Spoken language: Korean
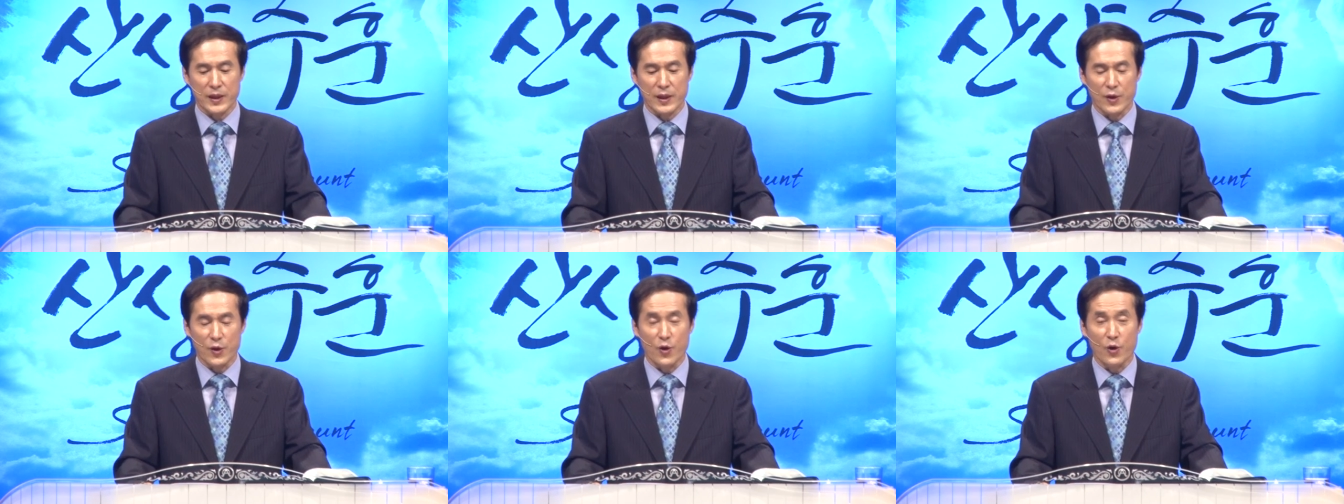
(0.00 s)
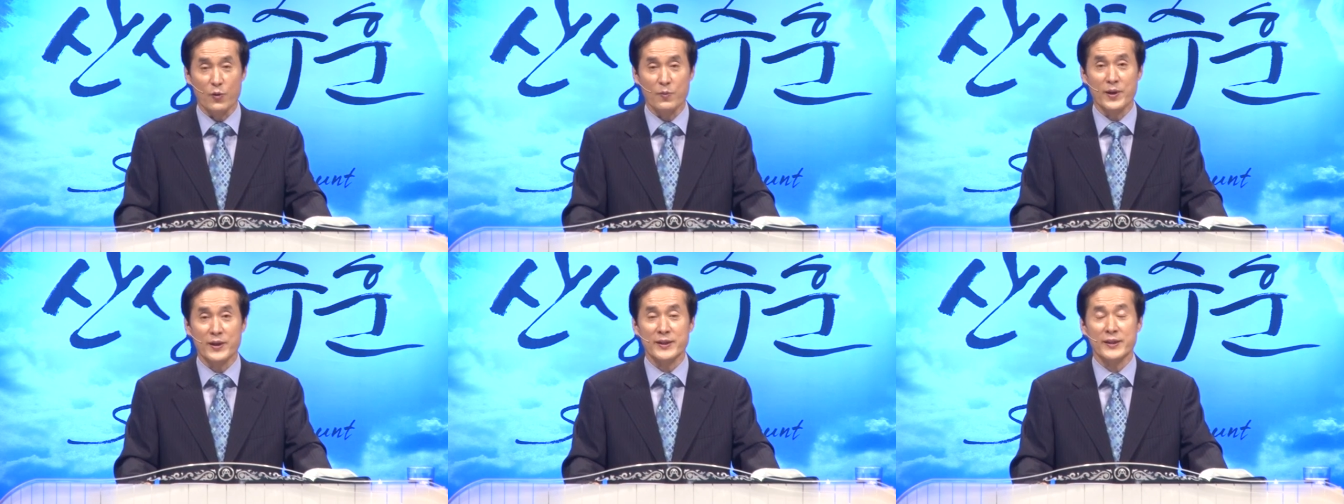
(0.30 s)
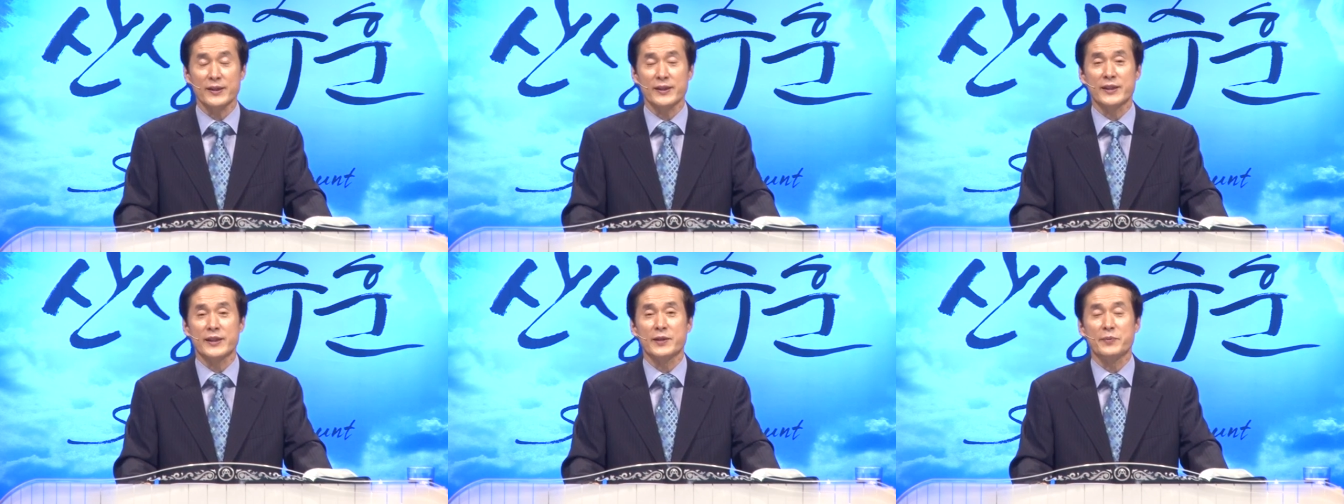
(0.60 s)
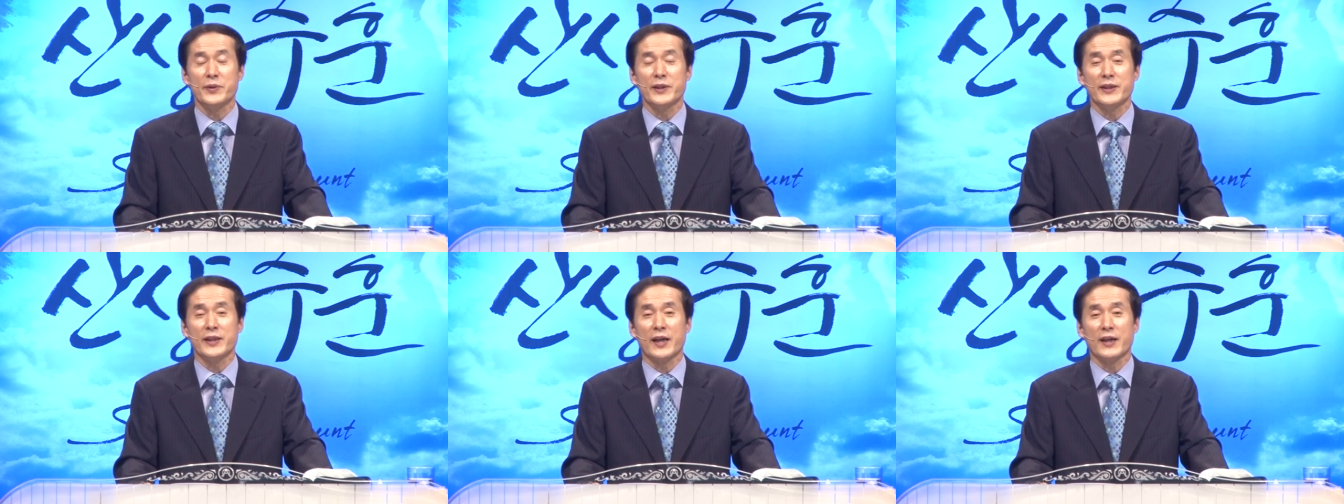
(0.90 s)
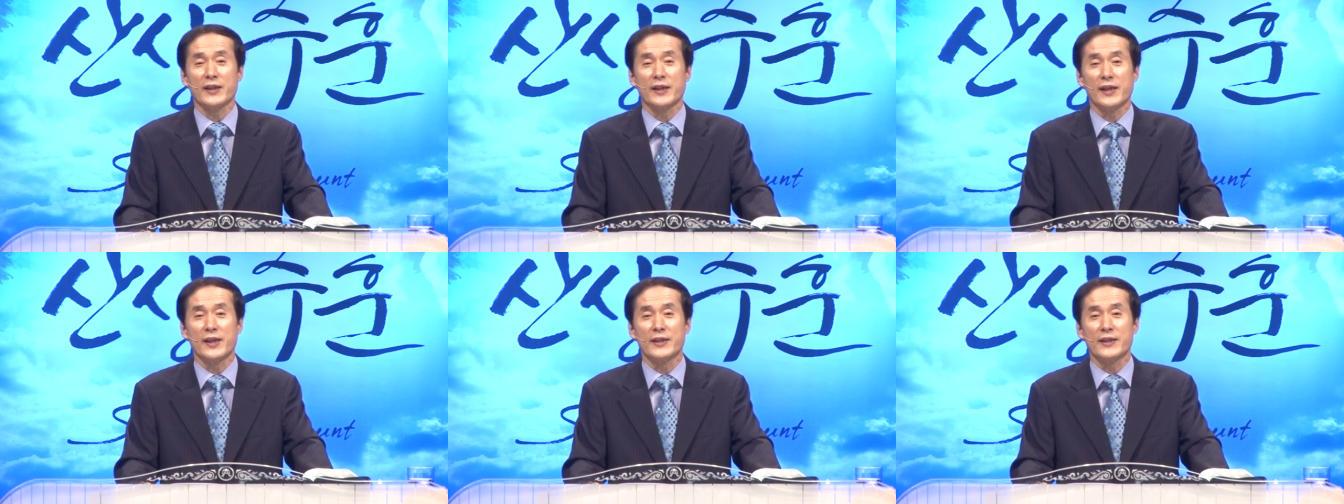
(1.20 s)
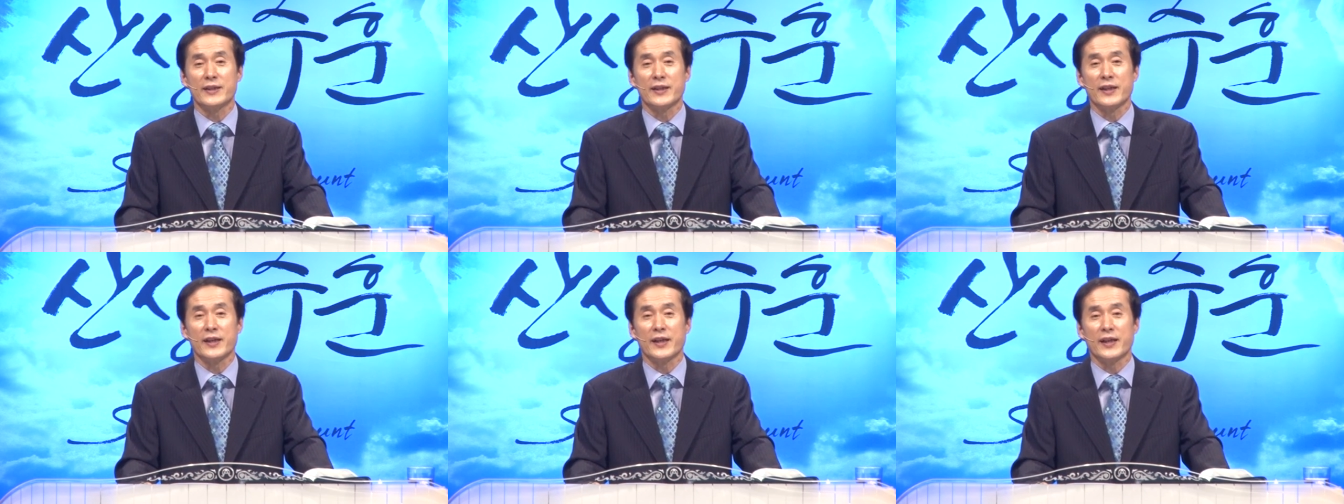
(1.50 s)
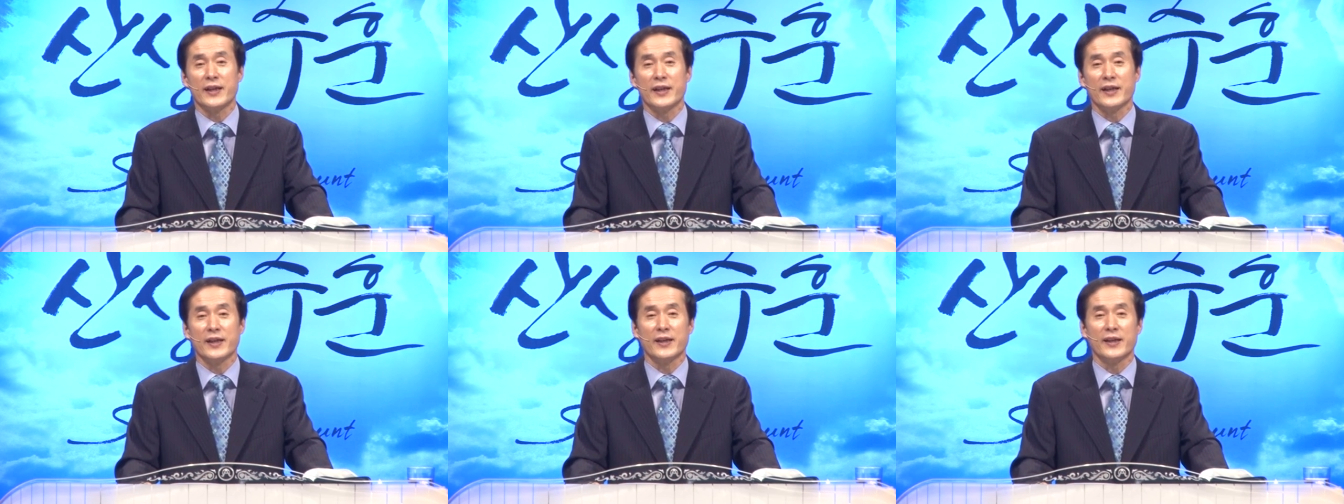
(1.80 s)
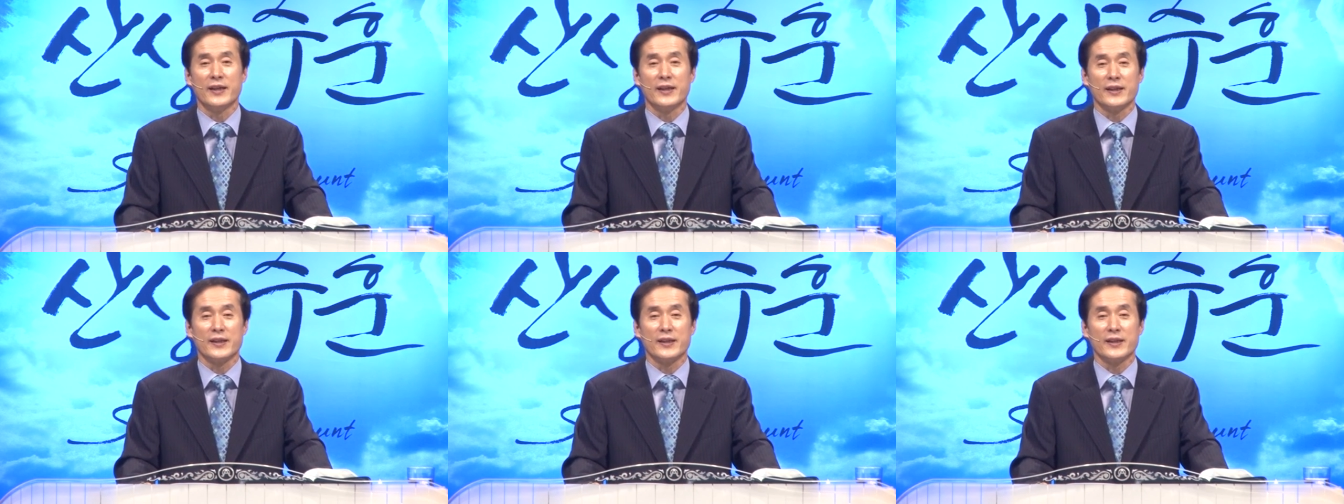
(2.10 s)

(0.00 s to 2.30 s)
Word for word: 로마서 12장 1절에